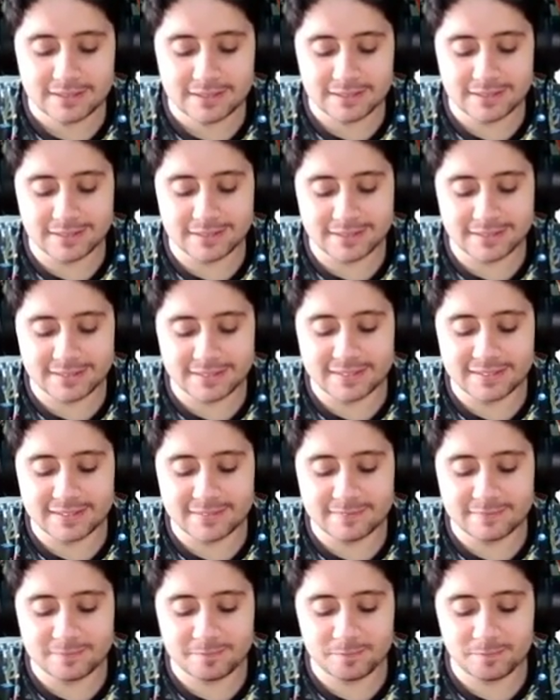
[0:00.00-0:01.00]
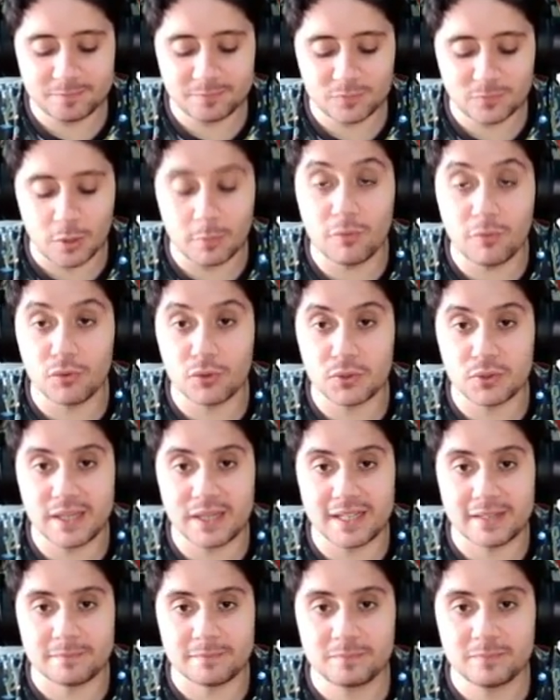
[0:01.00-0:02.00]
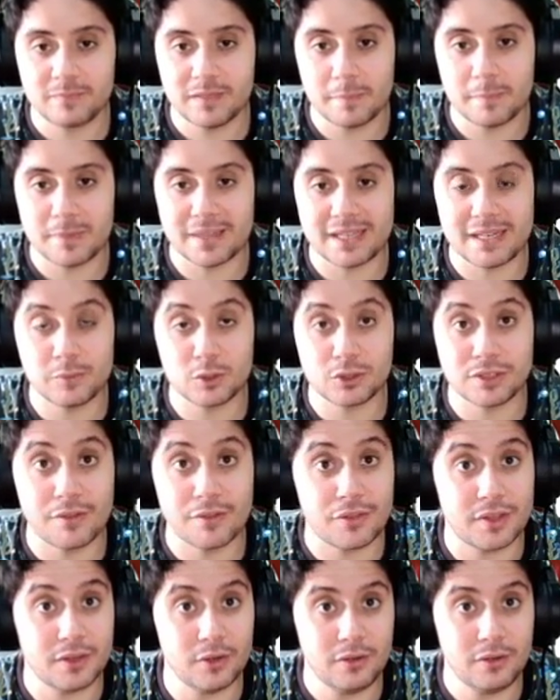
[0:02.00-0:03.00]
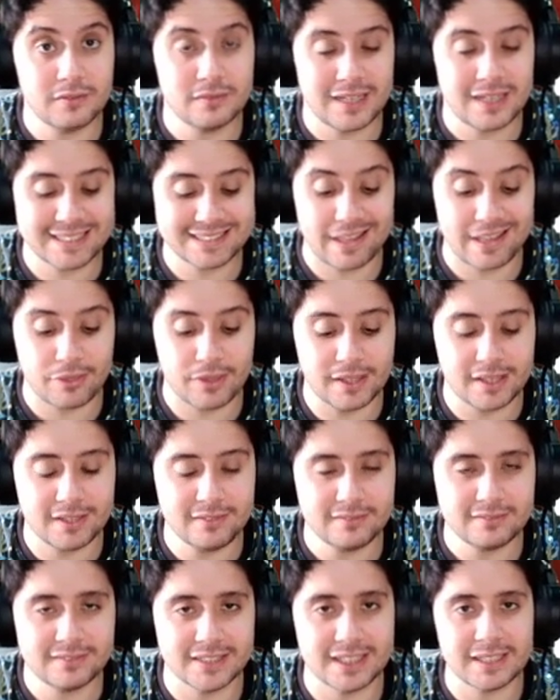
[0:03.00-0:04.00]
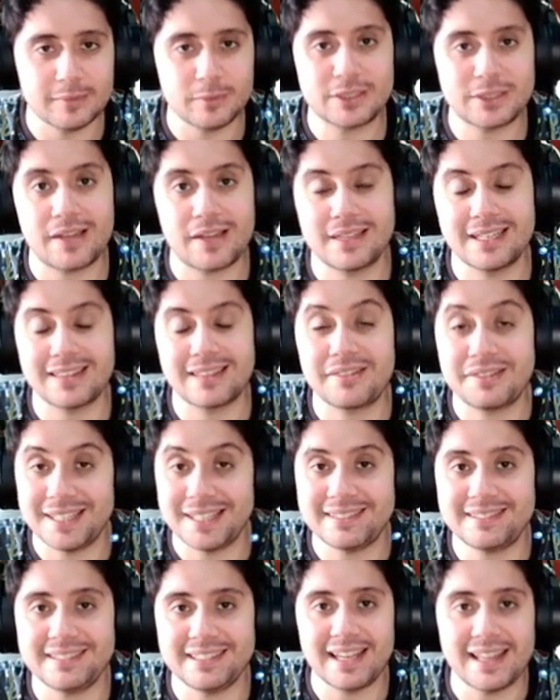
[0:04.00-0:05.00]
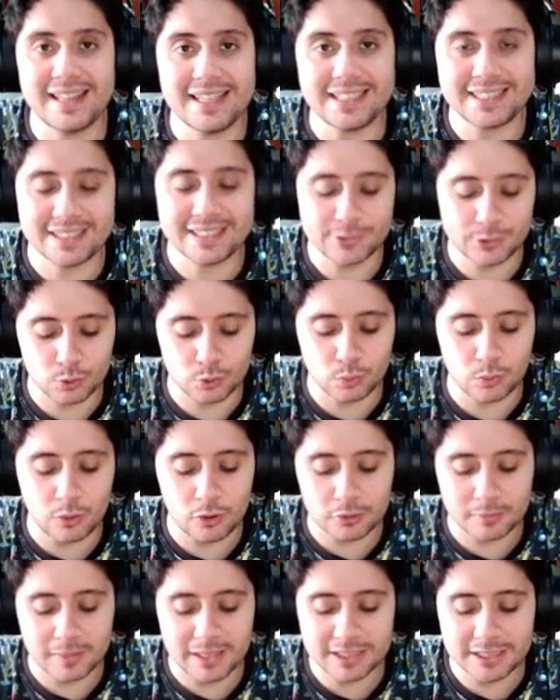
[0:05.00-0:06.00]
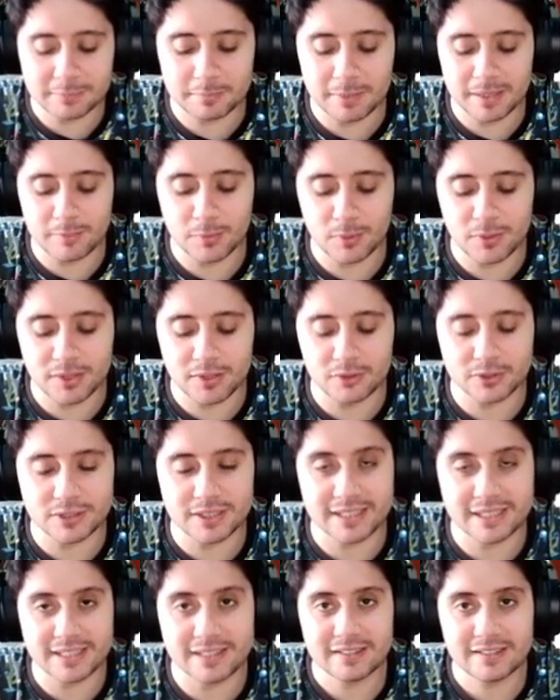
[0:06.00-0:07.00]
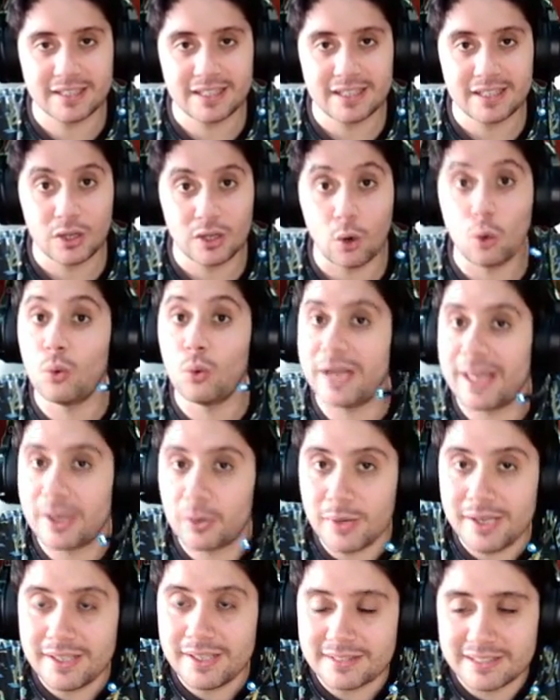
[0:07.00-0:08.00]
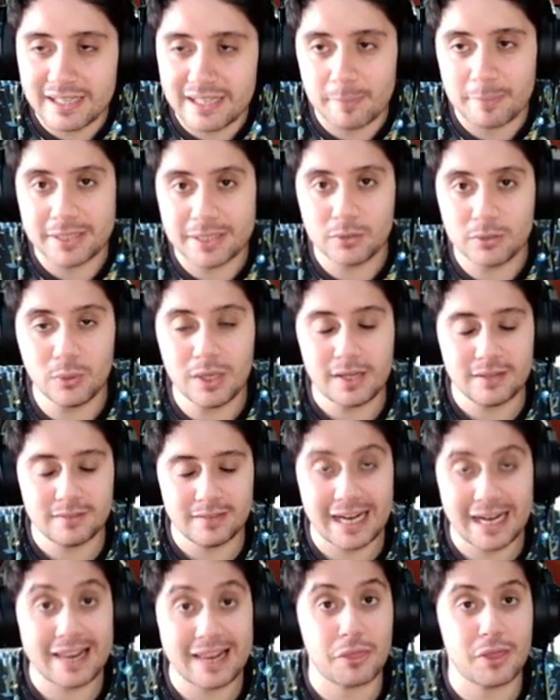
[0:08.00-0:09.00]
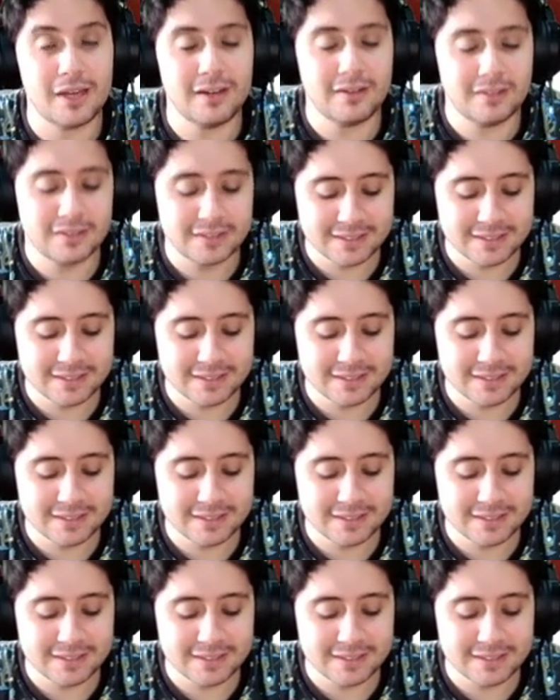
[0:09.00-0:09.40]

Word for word: Eh, ¿Cómo funcionará? Empezaremos de cero hasta 100. Tendremos que hacer 100 tiradas en esos nuevos banners para poder conseguir un héroe de la película al azar.